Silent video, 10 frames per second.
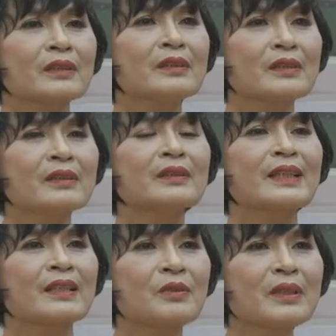thường được
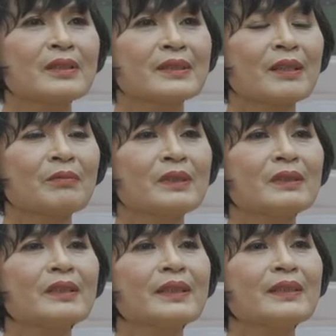sản xuất ở trong
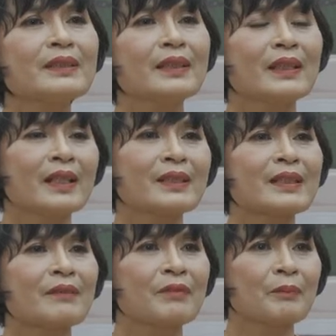những cái
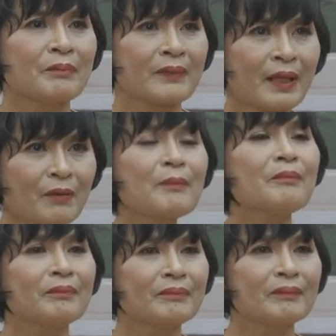sản phẩm cao cấp,
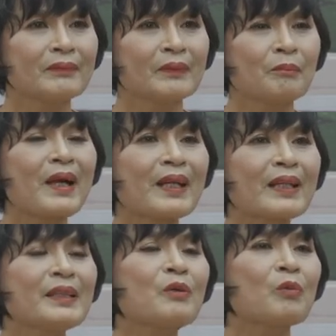mang
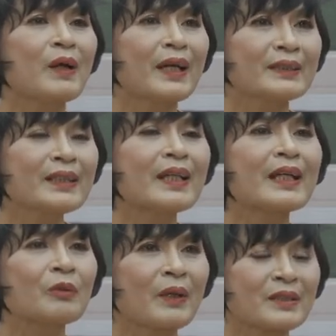lại hiệu quả rất là
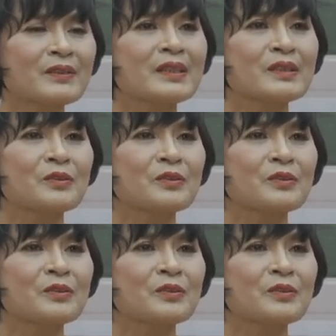an toàn cho người sử